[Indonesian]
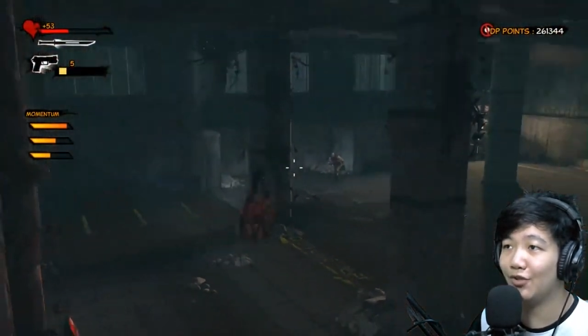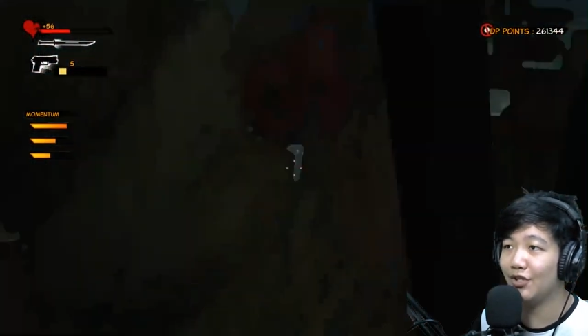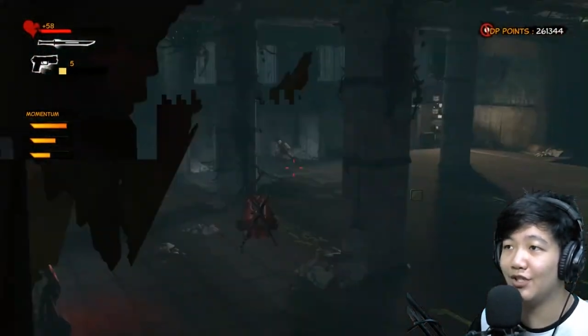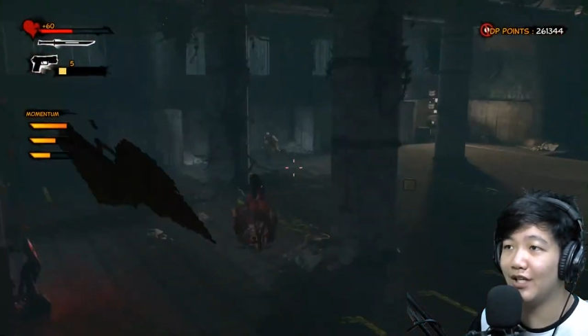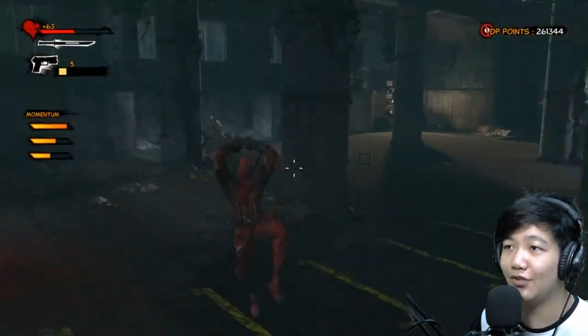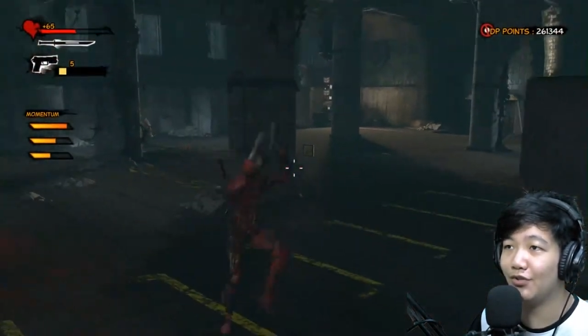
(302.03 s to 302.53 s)
coy
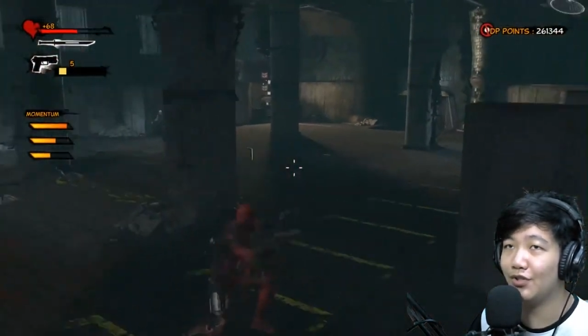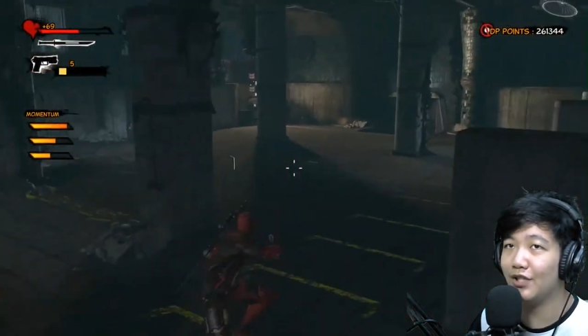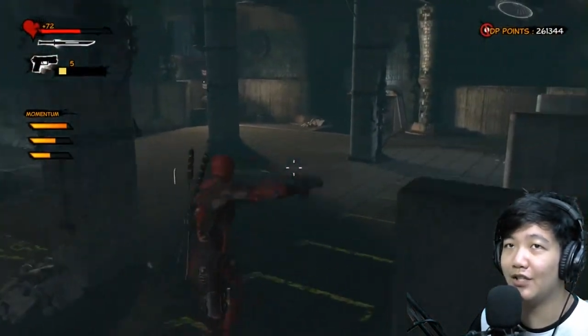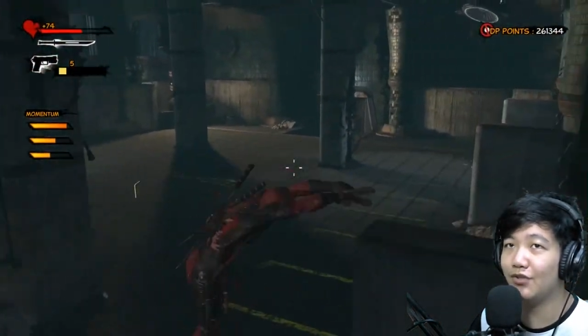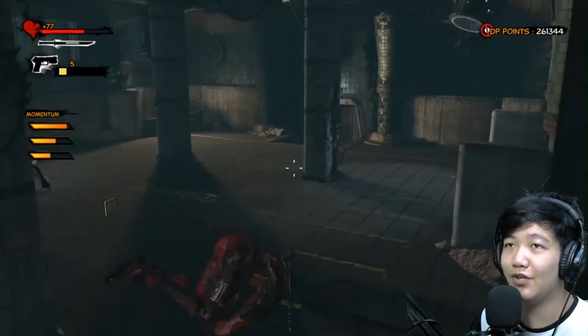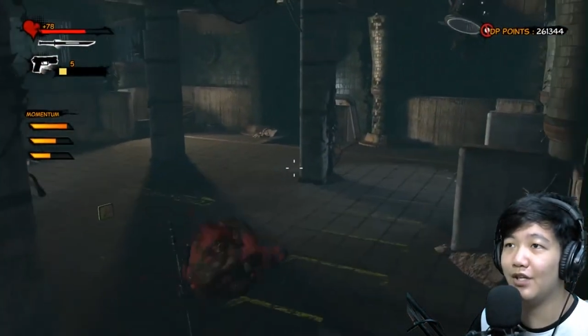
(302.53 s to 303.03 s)
sekarat coy
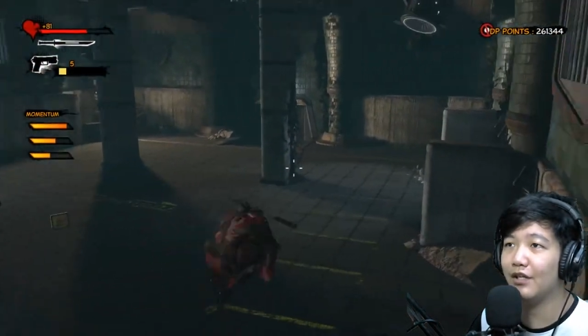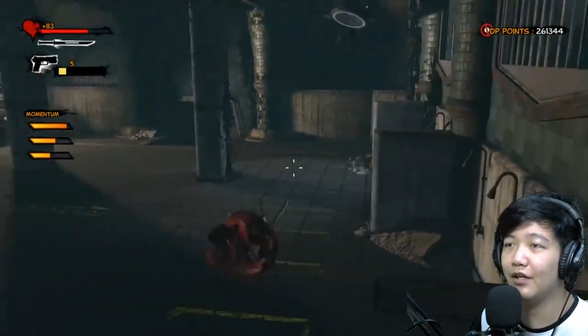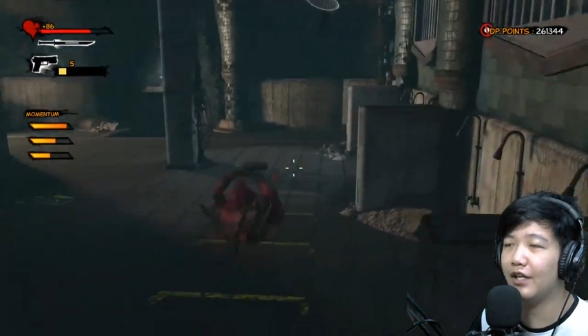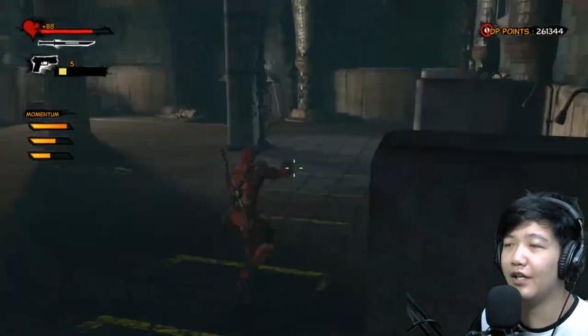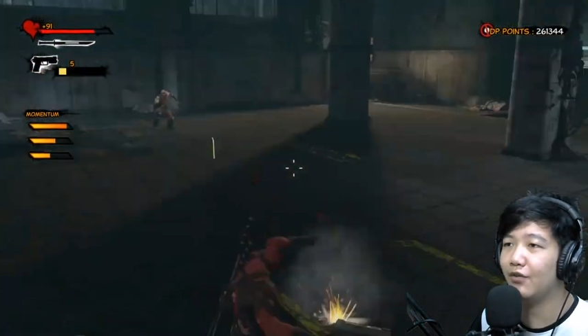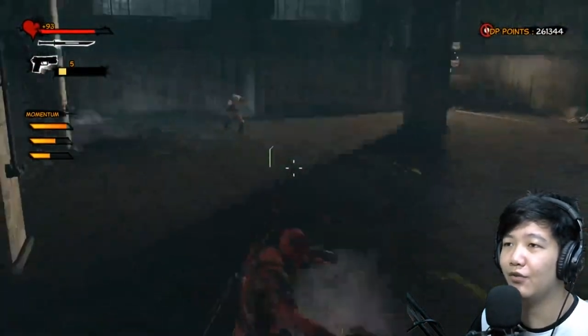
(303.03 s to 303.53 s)
sekarat coy
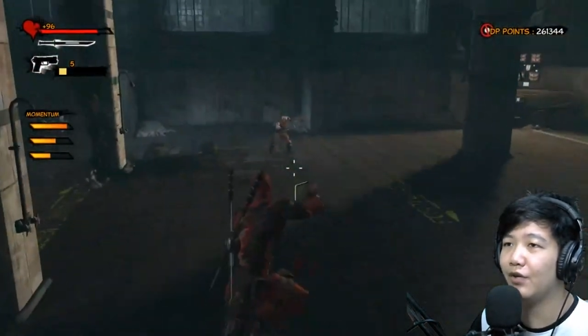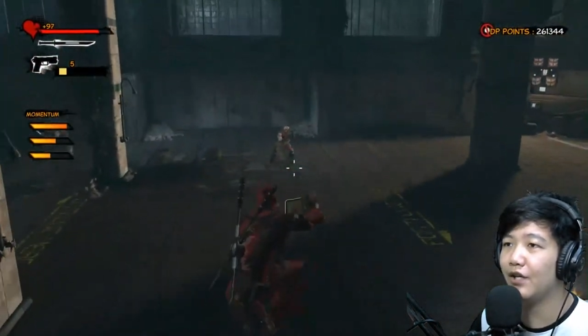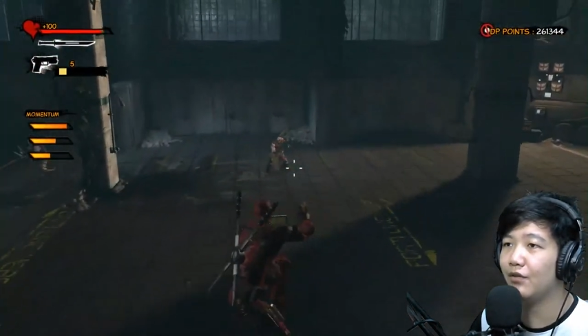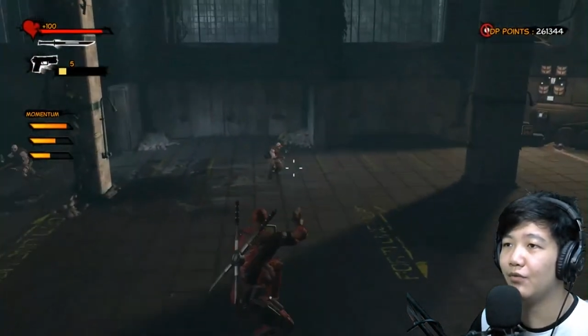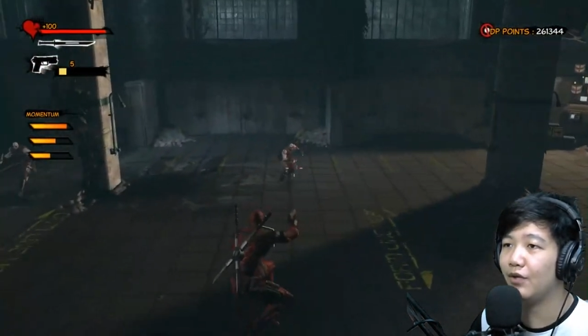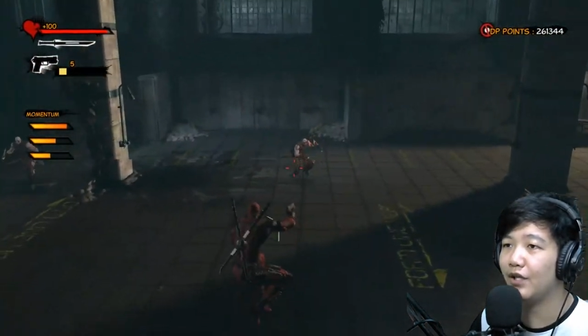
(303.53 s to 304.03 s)
regen dulu
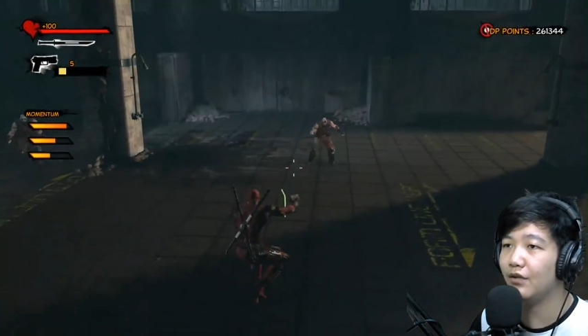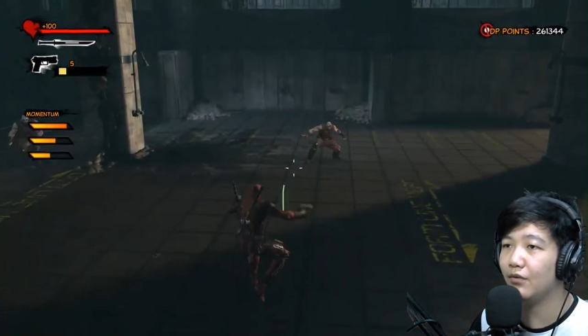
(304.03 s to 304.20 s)
regen dulu regen dulu